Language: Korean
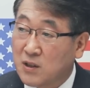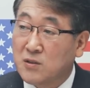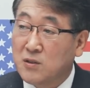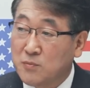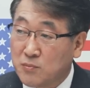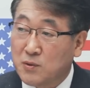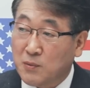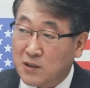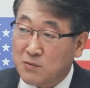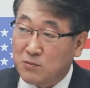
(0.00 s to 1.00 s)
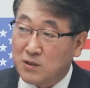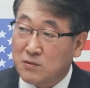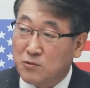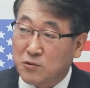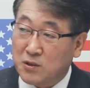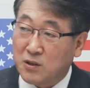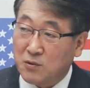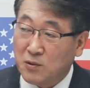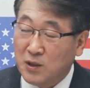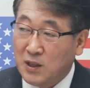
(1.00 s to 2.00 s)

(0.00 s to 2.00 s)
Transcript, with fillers: 예전에는 아. 분명히 말씀드린 주신 대로